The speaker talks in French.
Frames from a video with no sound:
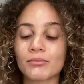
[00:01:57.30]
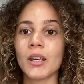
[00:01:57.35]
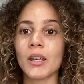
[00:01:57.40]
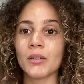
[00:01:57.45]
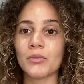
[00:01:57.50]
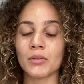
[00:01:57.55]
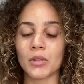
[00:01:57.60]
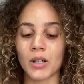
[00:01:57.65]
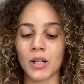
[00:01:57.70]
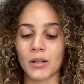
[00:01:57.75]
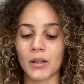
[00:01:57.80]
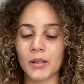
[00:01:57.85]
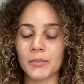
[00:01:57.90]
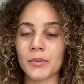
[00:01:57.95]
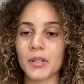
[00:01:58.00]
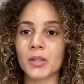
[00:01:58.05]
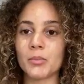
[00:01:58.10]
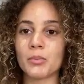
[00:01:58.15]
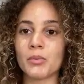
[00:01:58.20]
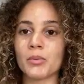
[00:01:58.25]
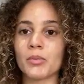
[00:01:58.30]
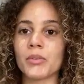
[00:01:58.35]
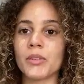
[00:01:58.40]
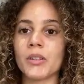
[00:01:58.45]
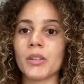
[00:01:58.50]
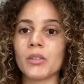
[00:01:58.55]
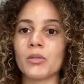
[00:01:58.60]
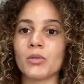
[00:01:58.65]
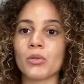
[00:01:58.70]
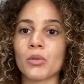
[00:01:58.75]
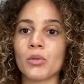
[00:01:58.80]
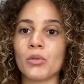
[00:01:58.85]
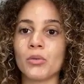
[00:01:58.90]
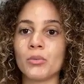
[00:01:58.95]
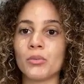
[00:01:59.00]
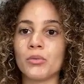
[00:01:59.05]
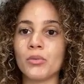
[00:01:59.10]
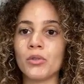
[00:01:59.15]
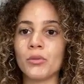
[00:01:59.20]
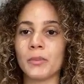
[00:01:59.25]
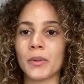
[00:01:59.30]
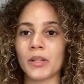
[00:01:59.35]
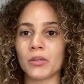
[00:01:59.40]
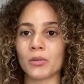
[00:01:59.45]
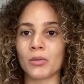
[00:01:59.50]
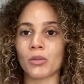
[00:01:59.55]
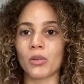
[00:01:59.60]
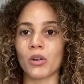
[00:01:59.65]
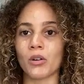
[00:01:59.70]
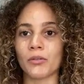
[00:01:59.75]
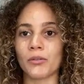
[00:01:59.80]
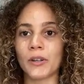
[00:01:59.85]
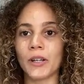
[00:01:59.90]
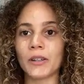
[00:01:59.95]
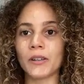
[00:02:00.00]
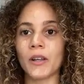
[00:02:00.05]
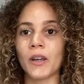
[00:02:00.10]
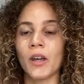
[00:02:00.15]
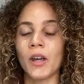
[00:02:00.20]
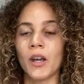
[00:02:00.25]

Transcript: Et voilà, un petit peu aussi sur le buste parce que en fait,